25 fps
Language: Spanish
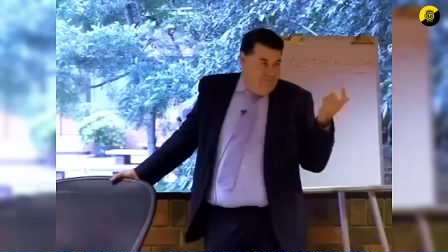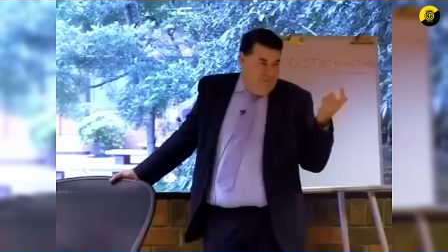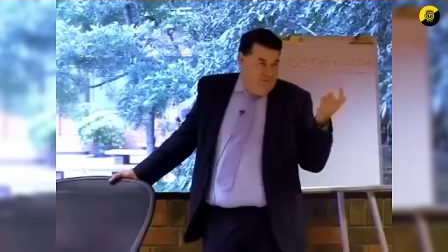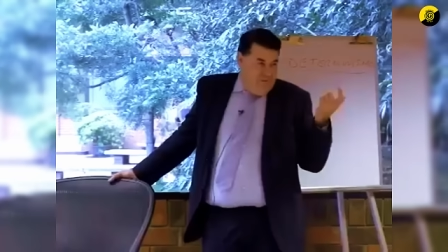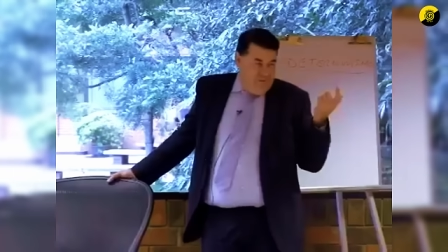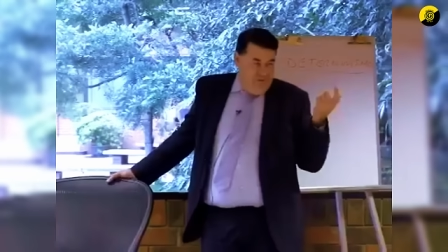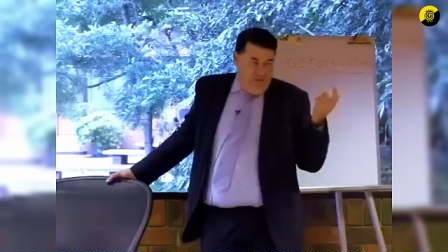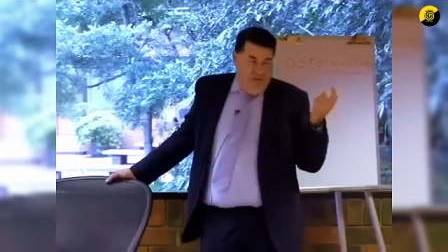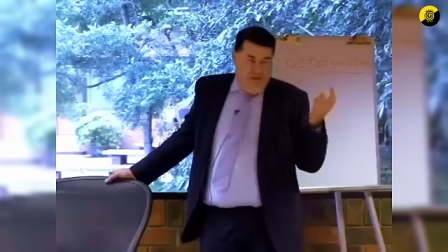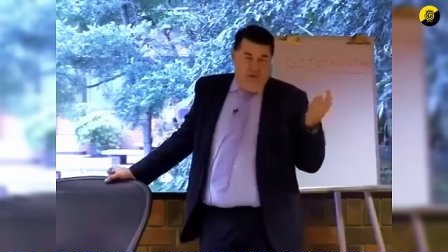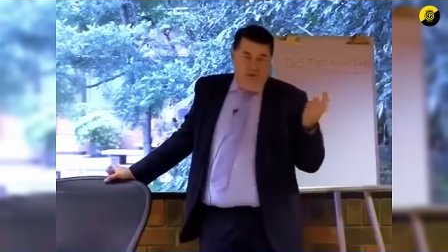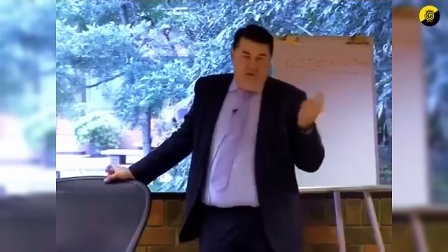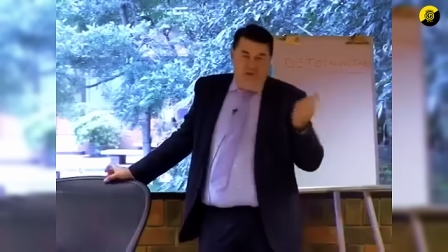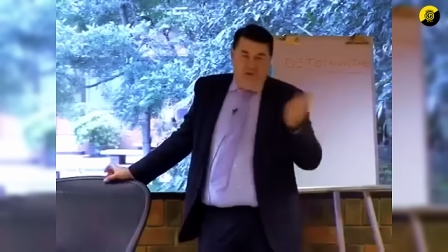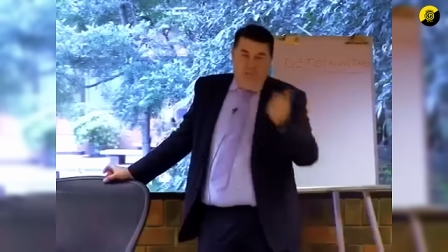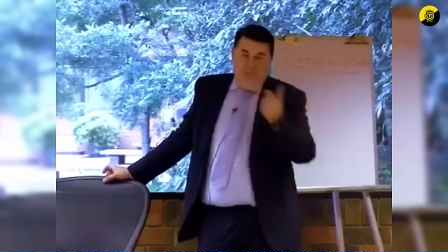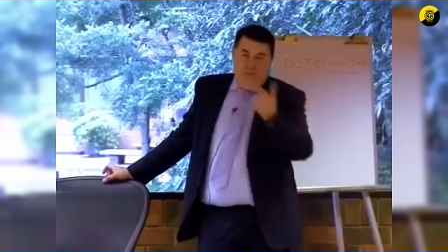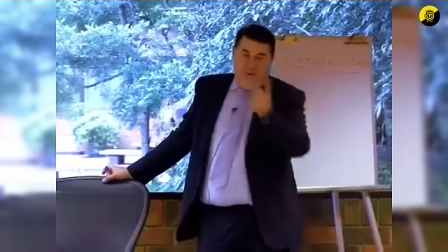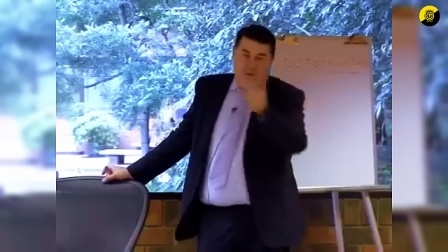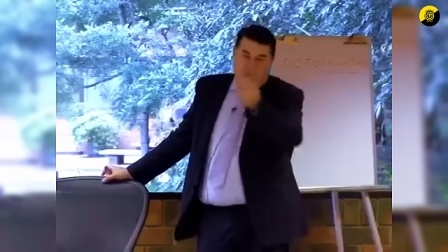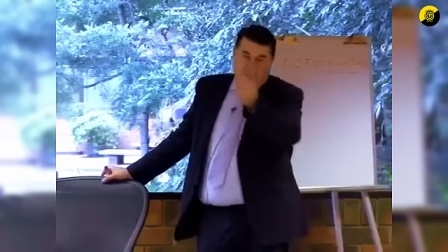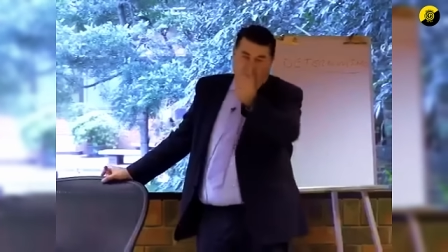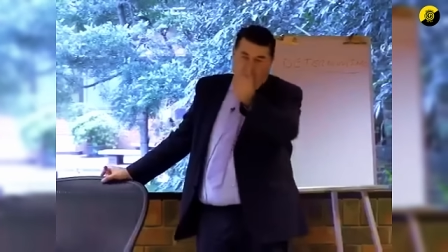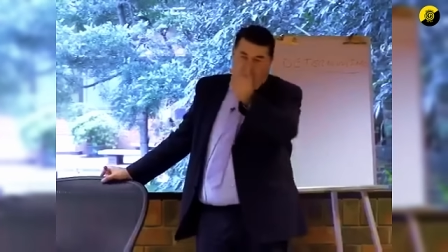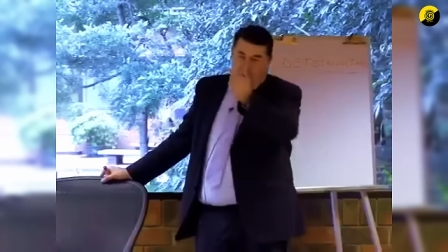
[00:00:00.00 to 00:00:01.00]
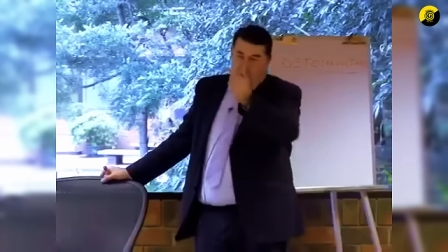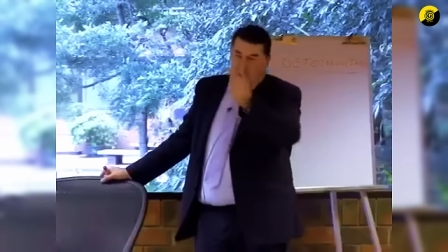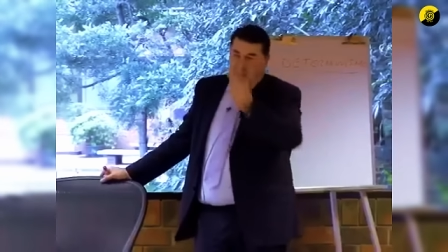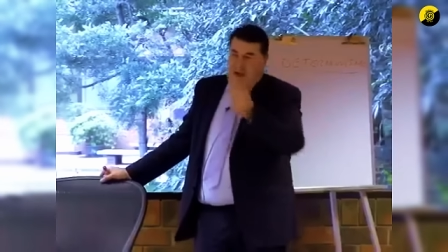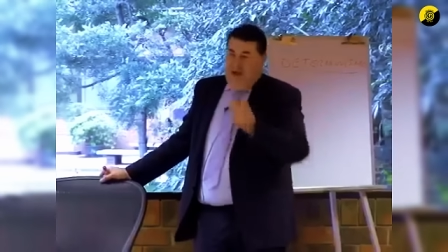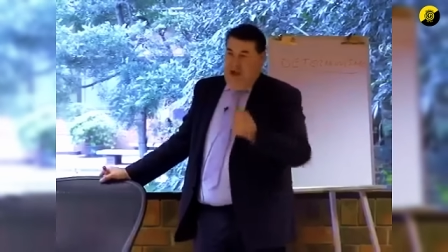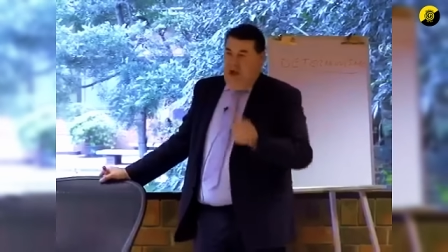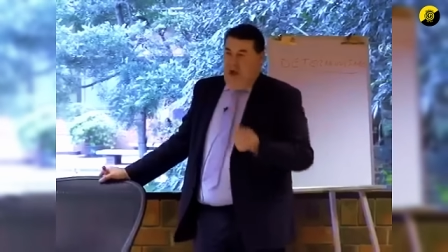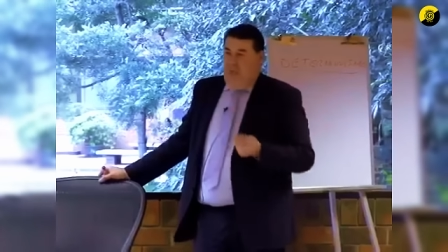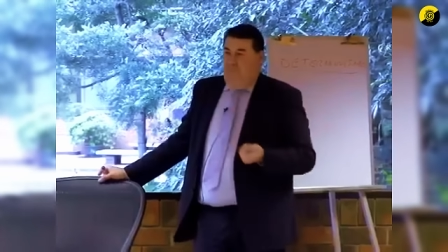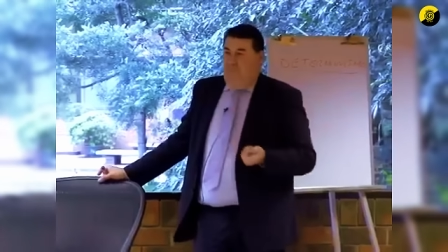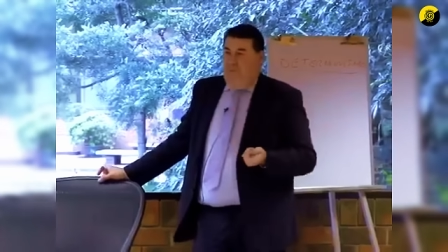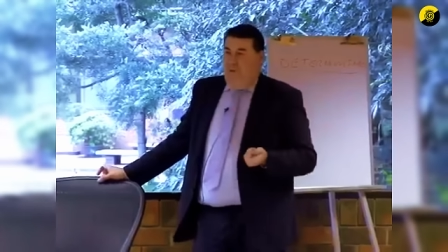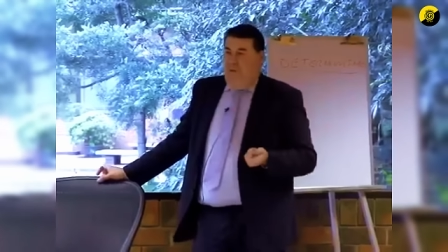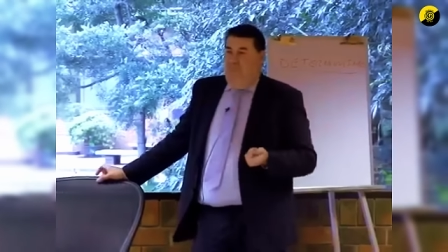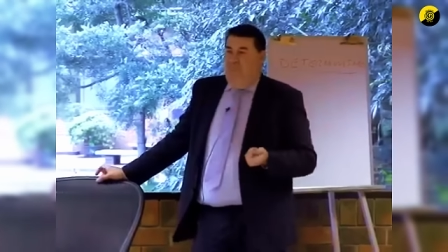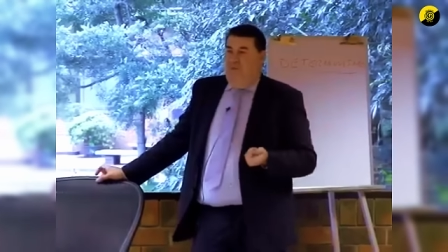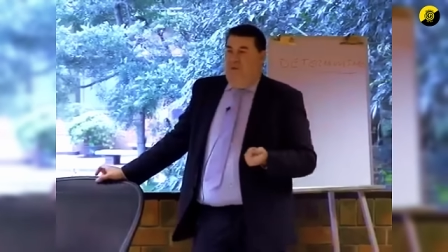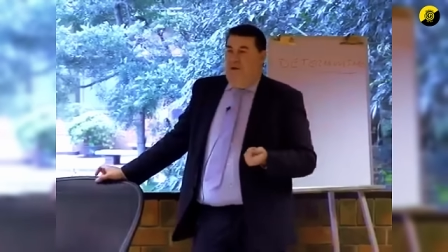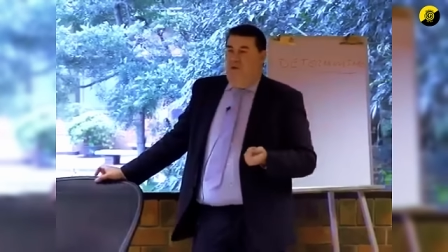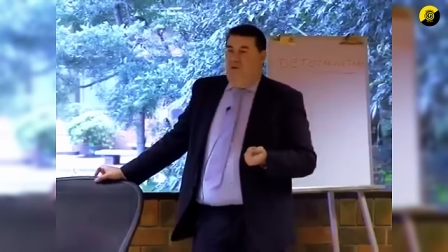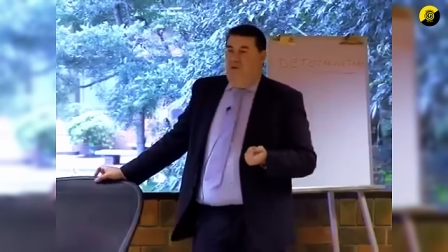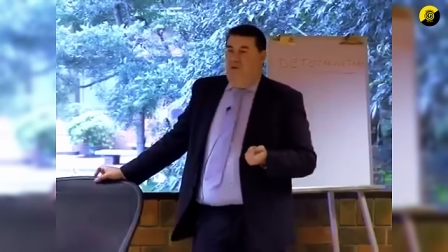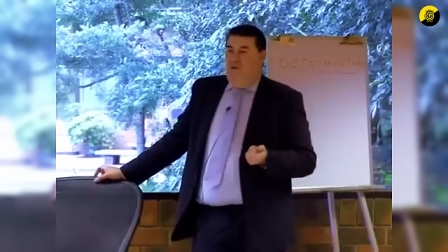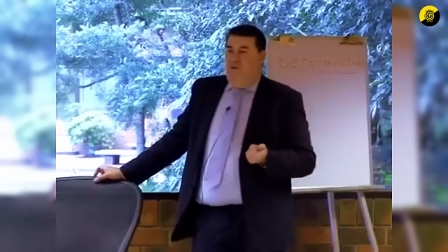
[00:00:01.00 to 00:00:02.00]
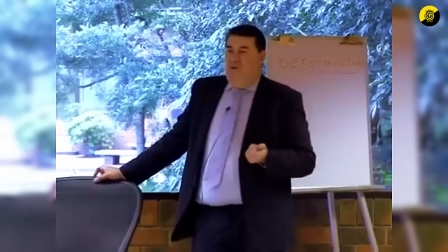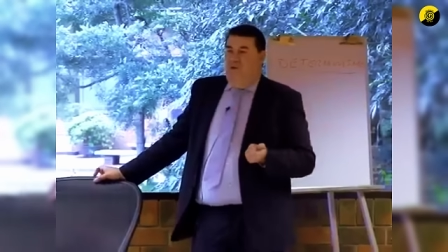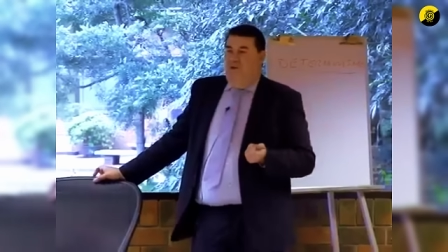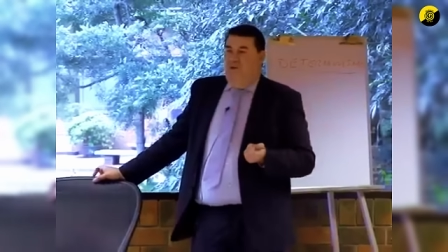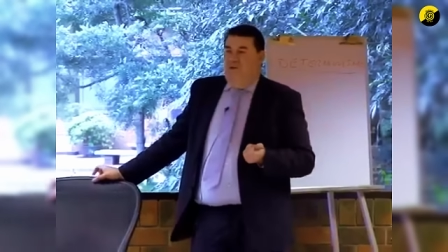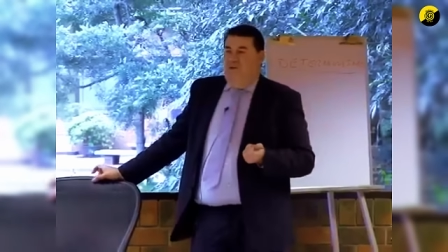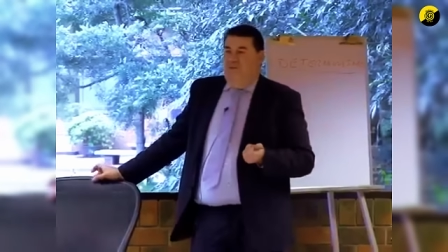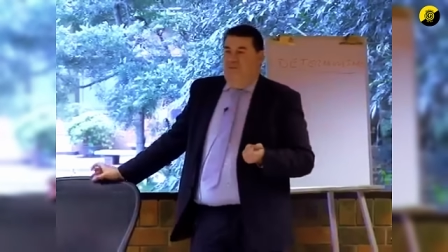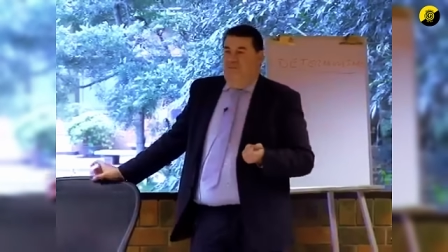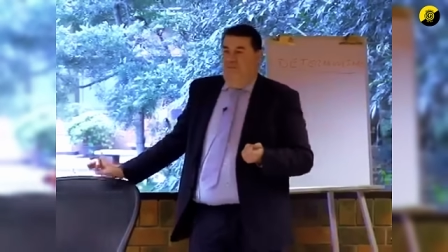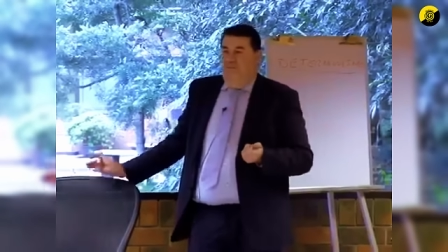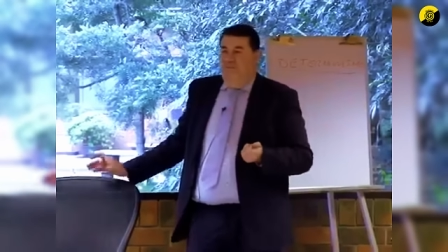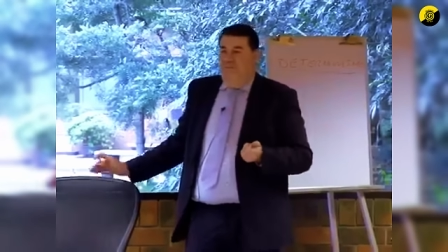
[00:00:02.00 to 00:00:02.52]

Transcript: Una cosa, por ejemplo, Karl Popper, lo conocen,